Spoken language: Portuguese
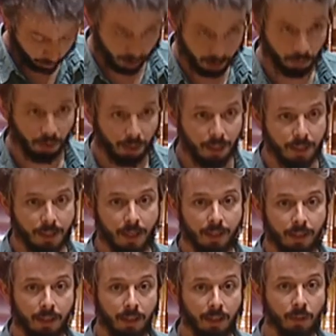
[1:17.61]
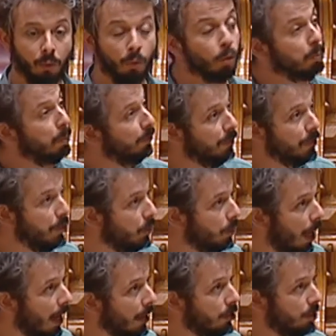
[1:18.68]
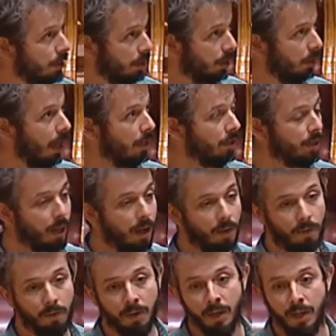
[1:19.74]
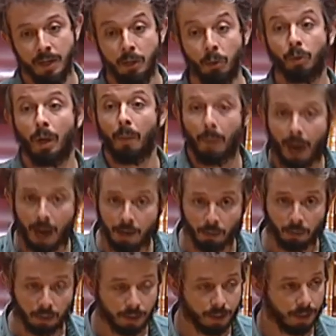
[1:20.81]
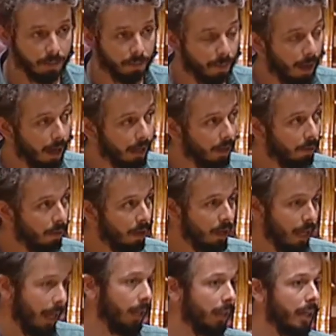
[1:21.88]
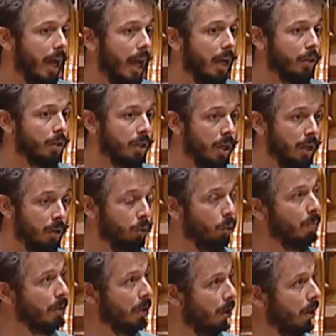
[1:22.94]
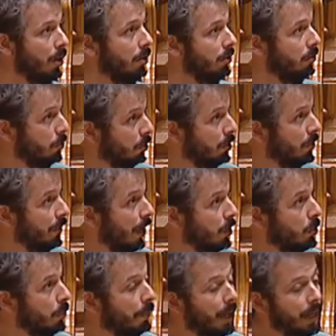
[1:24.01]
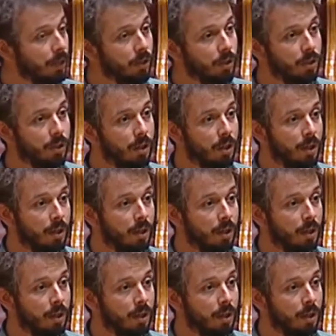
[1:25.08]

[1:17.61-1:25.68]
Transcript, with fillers: quando dizem que os profissionais que lá estão e o trabalho que desempenham é, aliás, do melhor do que se faz no país.